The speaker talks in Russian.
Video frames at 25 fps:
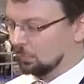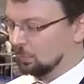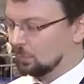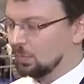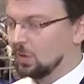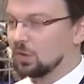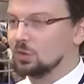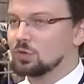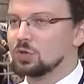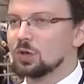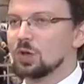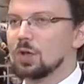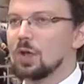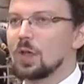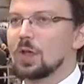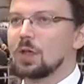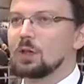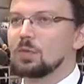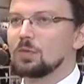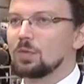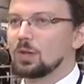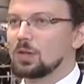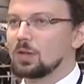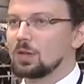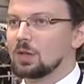умеющих
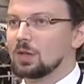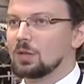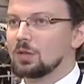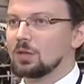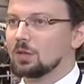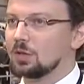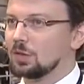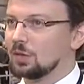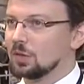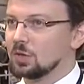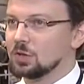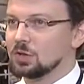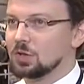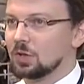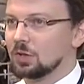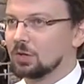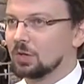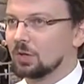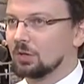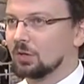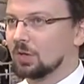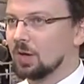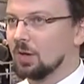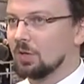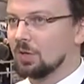видеть, слышать,
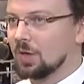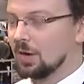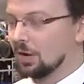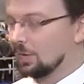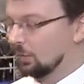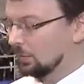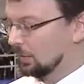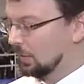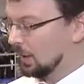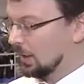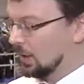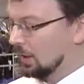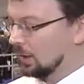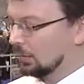разговаривать.